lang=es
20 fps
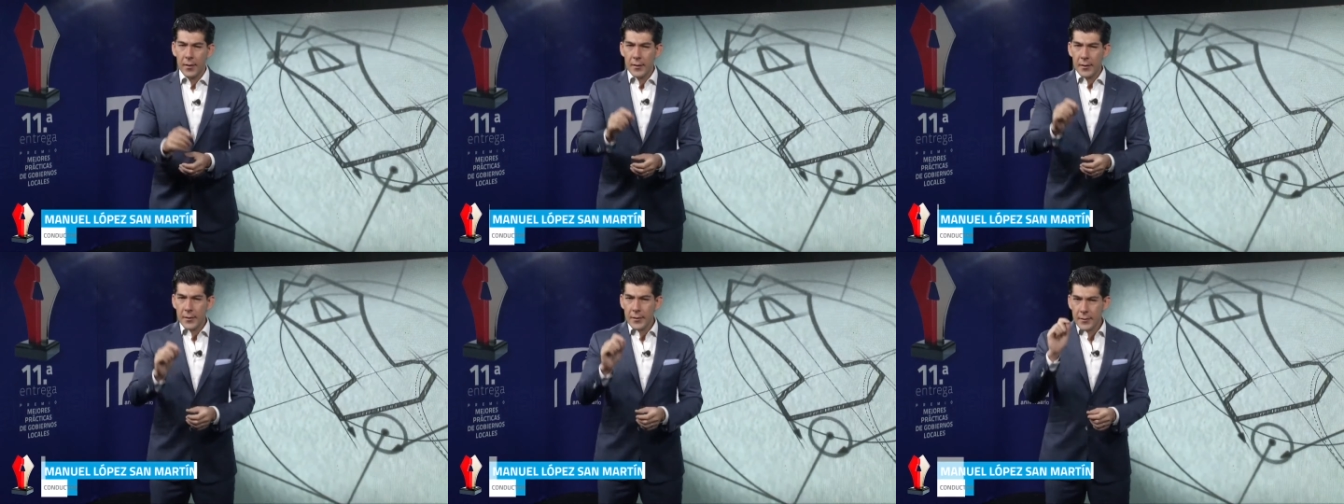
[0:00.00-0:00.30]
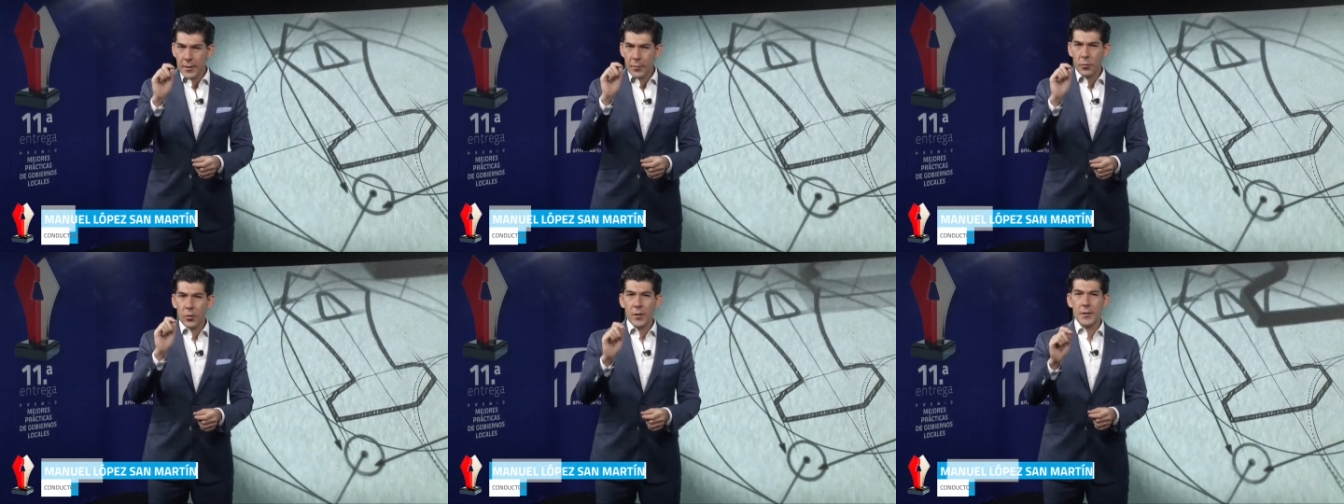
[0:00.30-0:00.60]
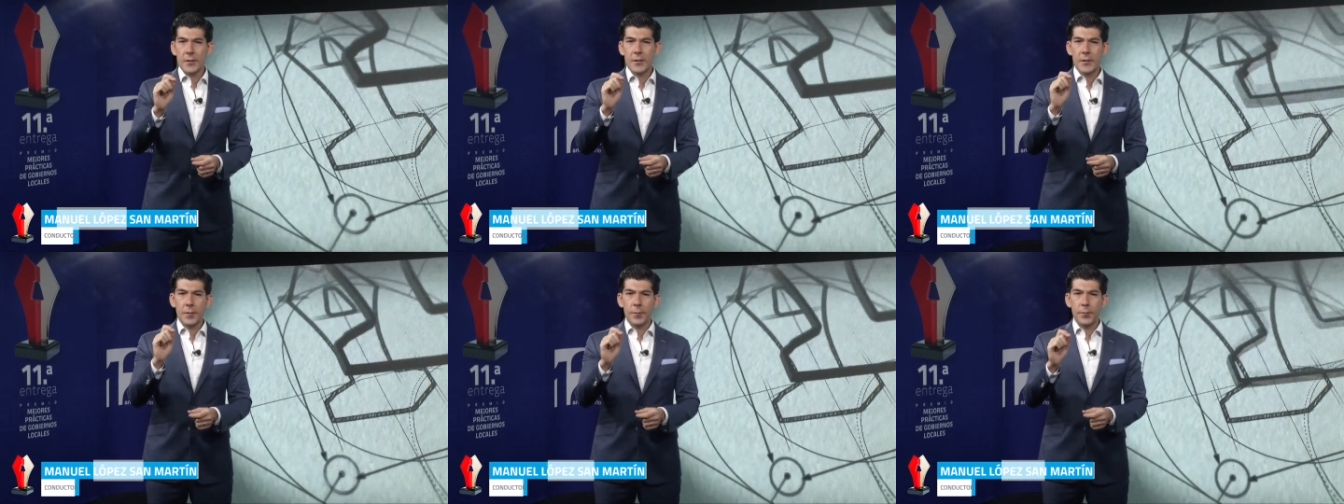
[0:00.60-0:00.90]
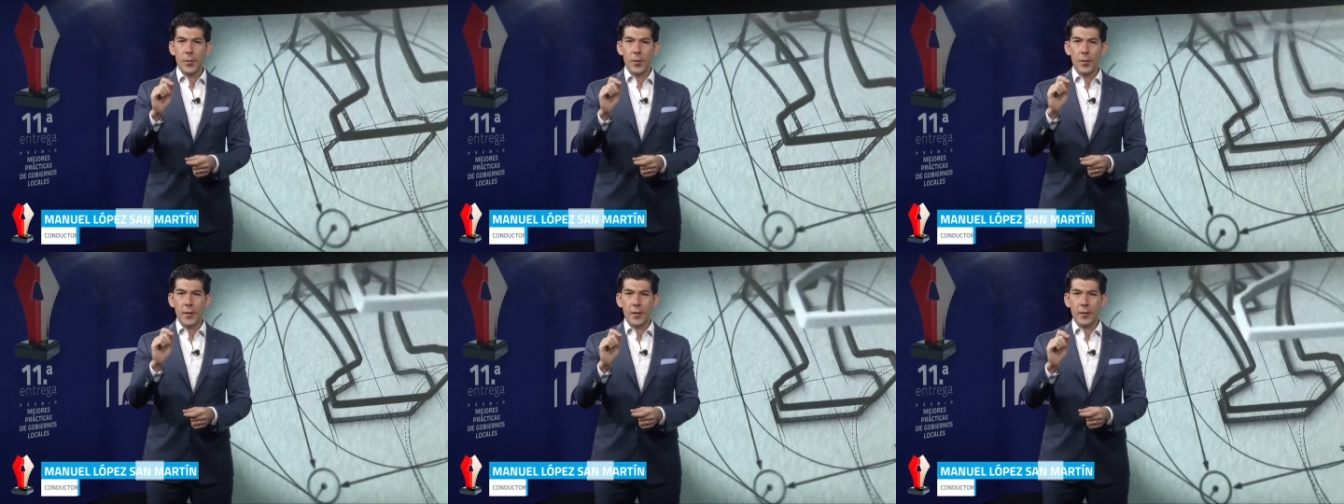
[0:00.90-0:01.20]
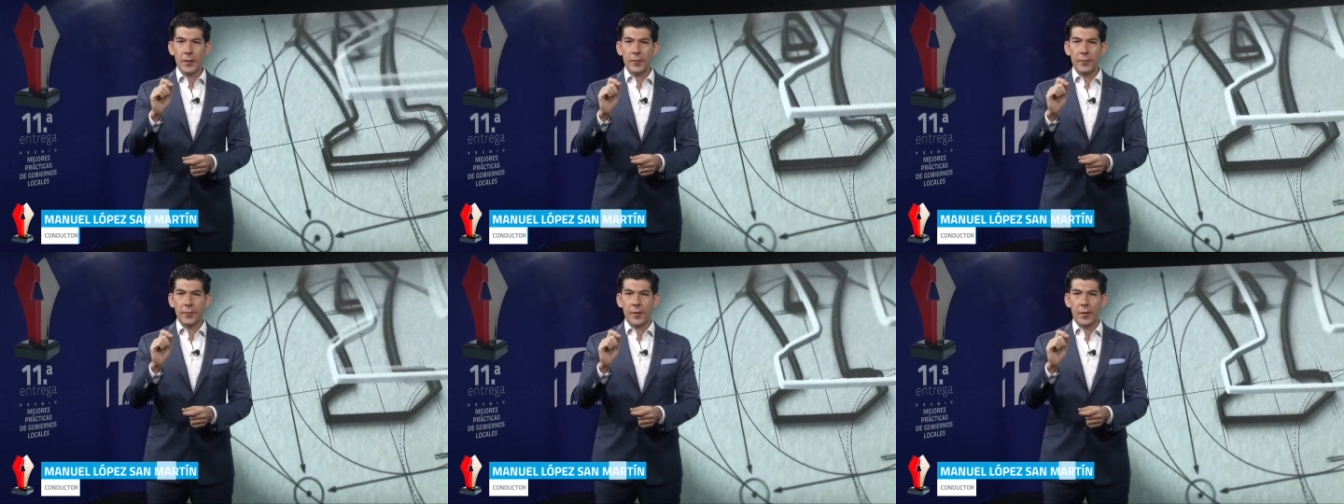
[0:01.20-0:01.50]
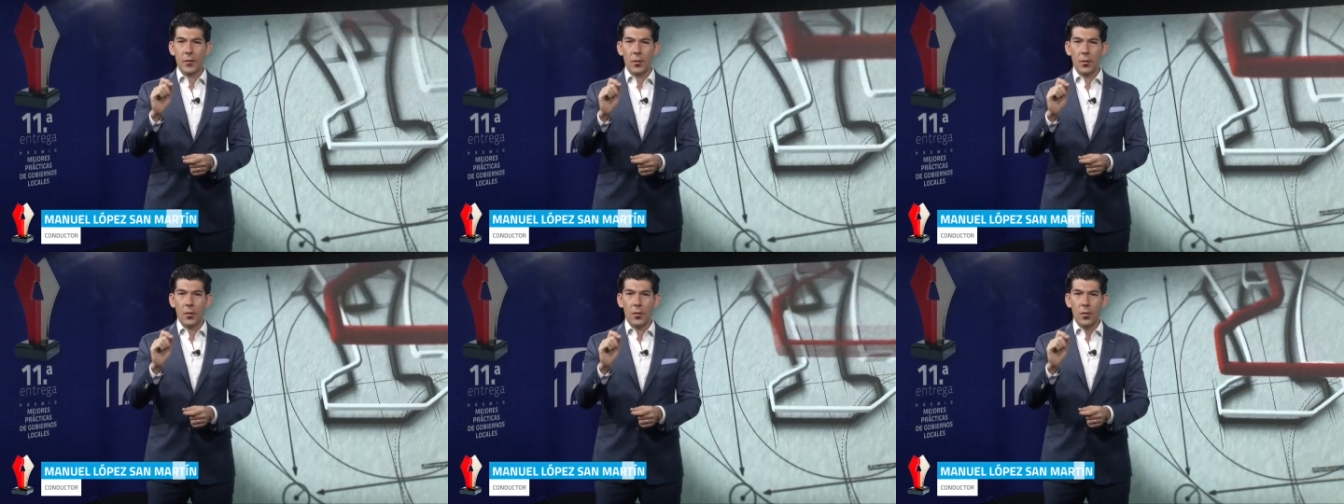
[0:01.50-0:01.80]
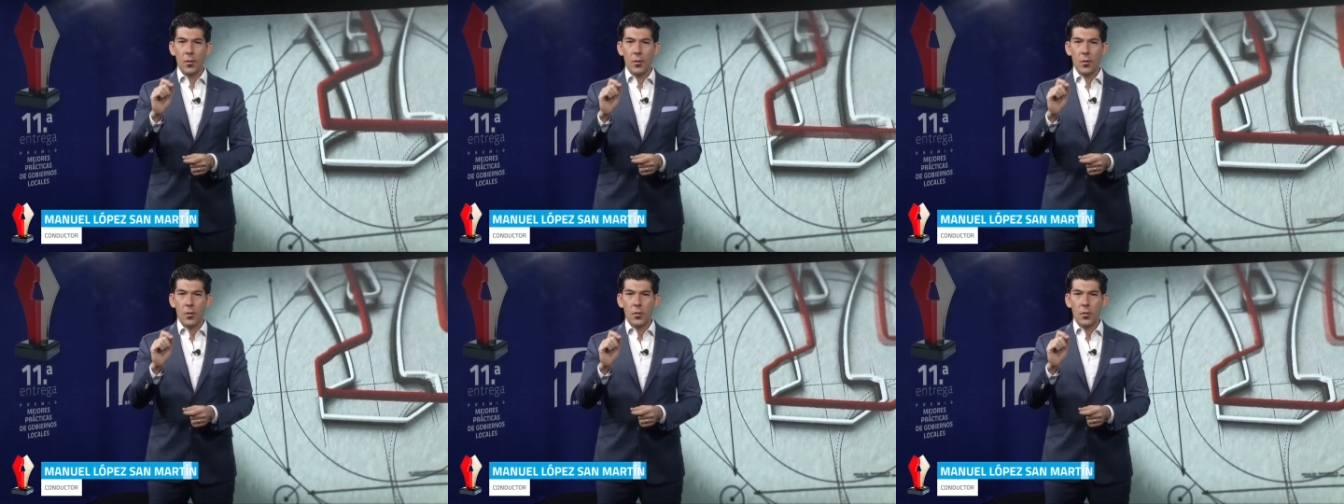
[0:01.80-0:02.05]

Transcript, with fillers: este municipio identificó